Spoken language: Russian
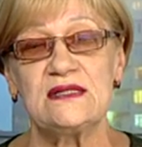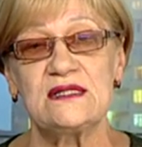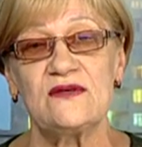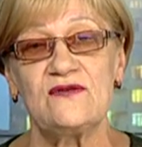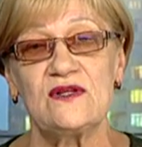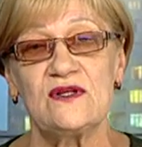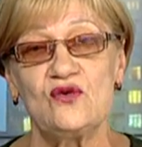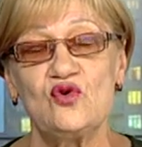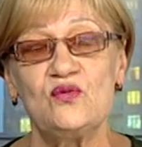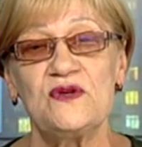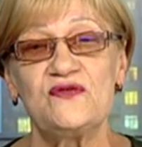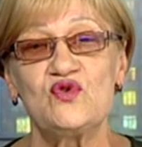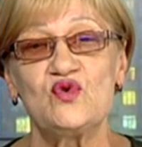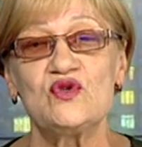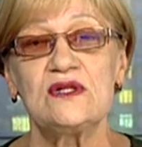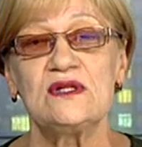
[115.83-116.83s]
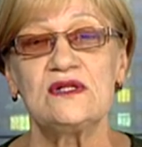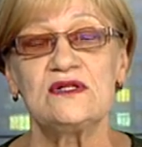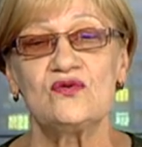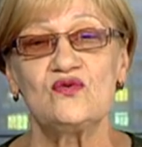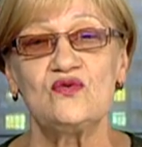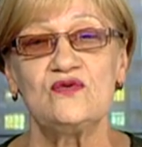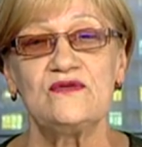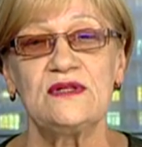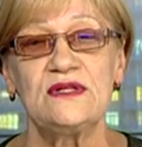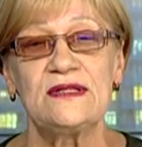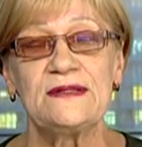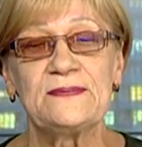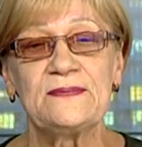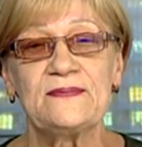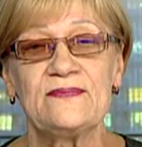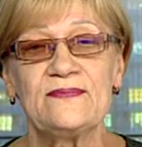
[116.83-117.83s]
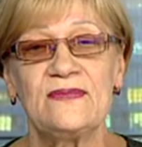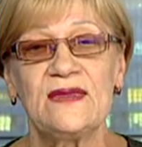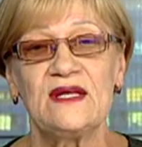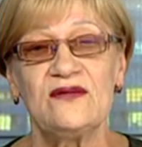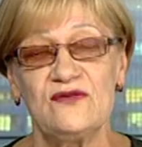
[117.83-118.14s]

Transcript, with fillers: председатель совета дома все согласовывает, и вы